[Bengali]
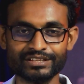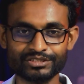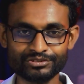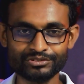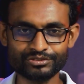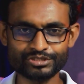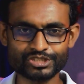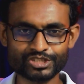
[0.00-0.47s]

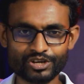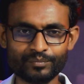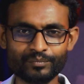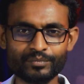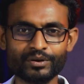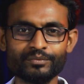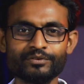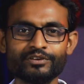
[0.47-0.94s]
তত
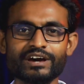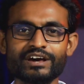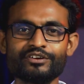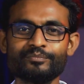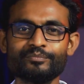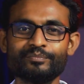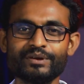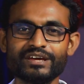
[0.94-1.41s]
সম্ভাবনা
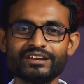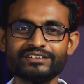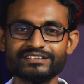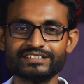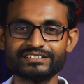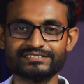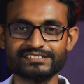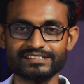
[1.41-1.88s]
আরও বেড়ে
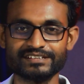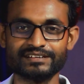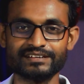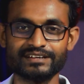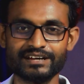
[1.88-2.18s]
যাচ্ছে